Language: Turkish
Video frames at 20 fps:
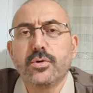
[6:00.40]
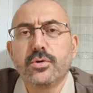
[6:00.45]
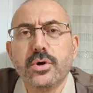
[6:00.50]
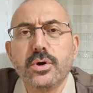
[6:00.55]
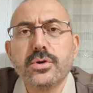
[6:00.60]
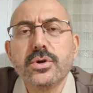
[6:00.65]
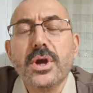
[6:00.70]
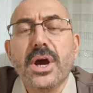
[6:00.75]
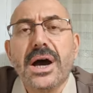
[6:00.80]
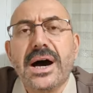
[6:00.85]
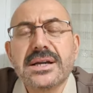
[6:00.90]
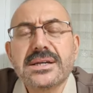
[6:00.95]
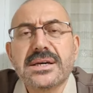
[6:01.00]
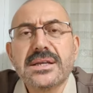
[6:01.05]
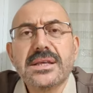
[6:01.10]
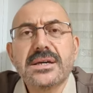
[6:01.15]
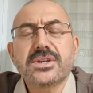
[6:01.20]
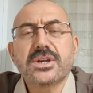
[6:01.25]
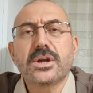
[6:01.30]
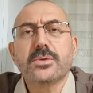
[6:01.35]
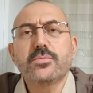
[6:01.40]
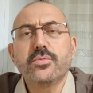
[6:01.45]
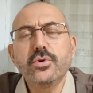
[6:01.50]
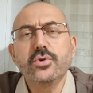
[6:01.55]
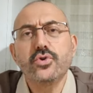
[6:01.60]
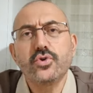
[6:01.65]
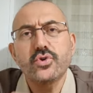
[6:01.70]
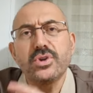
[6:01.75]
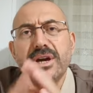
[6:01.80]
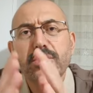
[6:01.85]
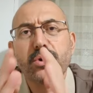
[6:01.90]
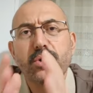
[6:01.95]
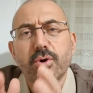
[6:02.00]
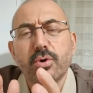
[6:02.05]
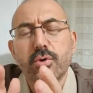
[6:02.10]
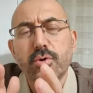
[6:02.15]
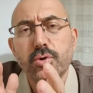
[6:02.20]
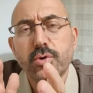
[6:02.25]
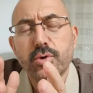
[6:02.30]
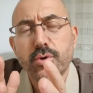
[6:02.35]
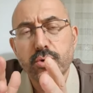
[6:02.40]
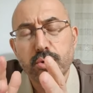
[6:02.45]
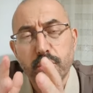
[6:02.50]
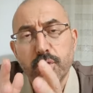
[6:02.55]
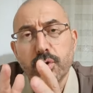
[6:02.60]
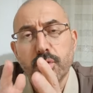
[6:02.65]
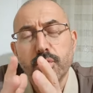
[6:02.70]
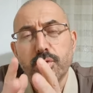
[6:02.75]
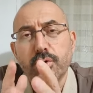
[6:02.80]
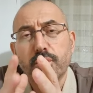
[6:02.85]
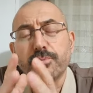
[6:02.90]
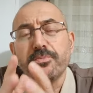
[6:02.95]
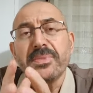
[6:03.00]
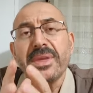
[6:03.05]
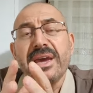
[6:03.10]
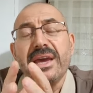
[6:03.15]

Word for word: oluyor? Arkadaşlar bu şuna göre göre oluyor.